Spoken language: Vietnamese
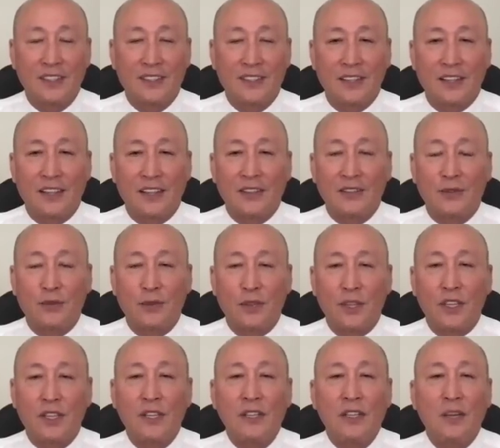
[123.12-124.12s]
Vậy
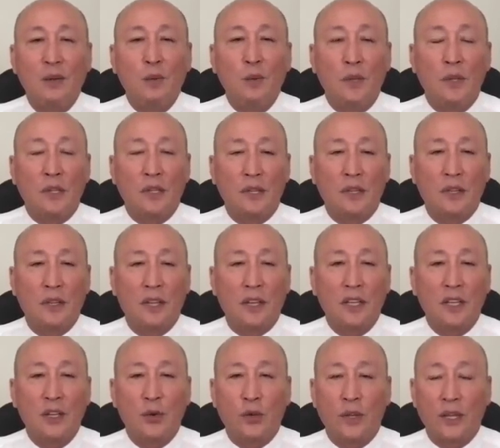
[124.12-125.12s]
mình dư để mình có
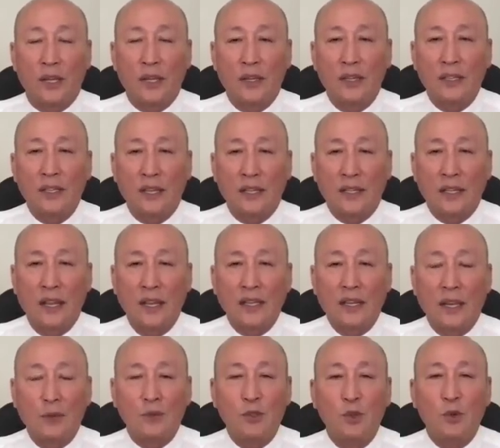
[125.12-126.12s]
thể điều khiển cái trạng thái
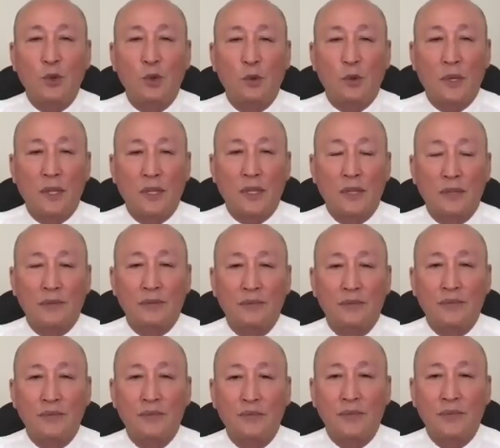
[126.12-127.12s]
cảm xúc của mình rồi.
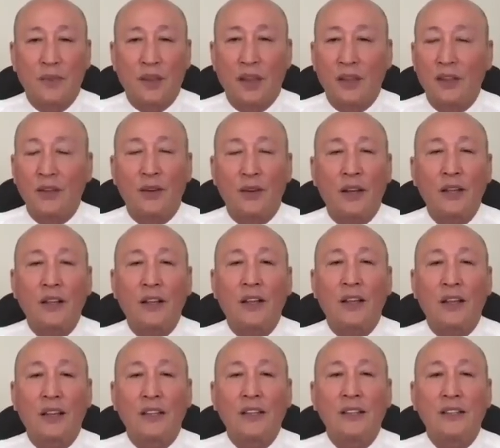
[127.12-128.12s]
Như đó
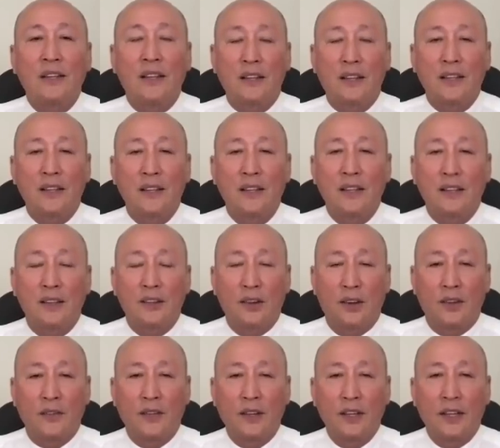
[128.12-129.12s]
thôi là dư rồi.
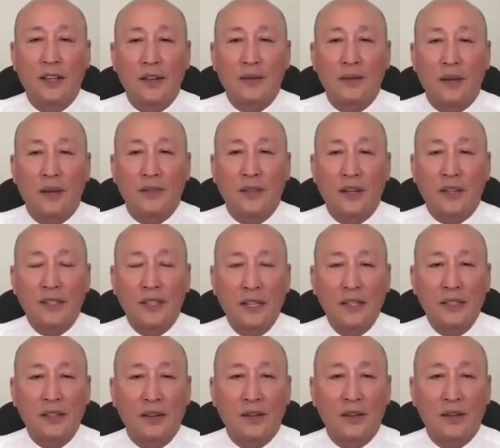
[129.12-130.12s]
Còn vấn đề mà vật
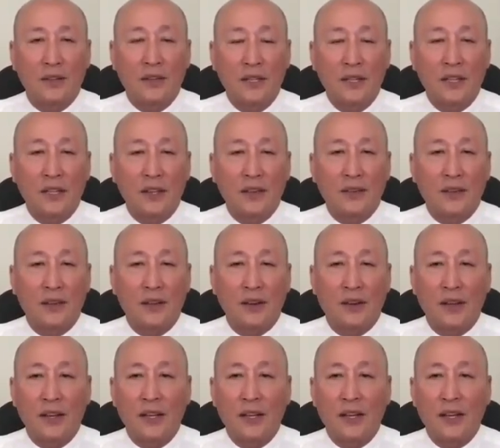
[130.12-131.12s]
chất, còn vấn đề mà
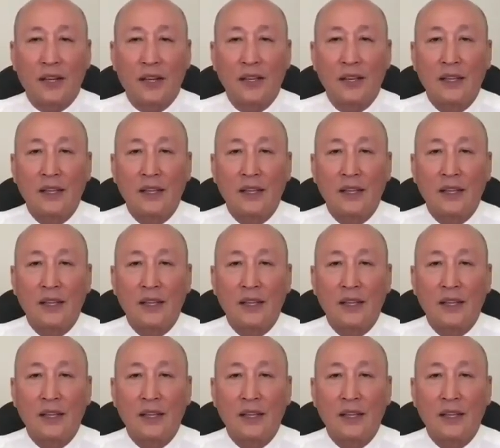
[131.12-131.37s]
gọi là